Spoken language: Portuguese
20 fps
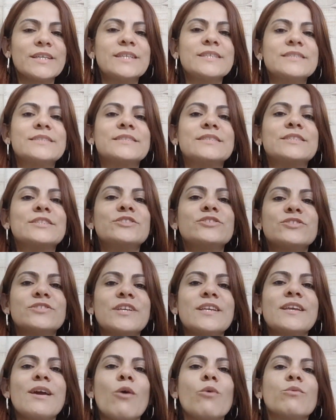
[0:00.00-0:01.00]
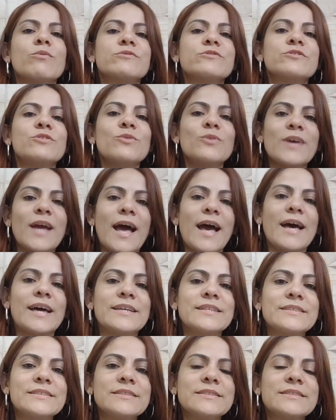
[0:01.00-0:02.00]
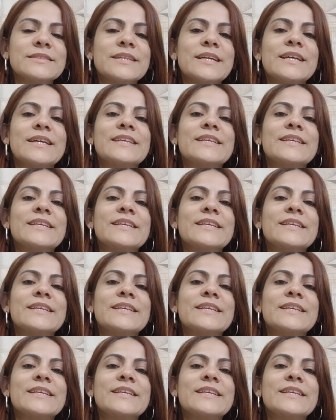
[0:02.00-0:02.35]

existem alguns lugares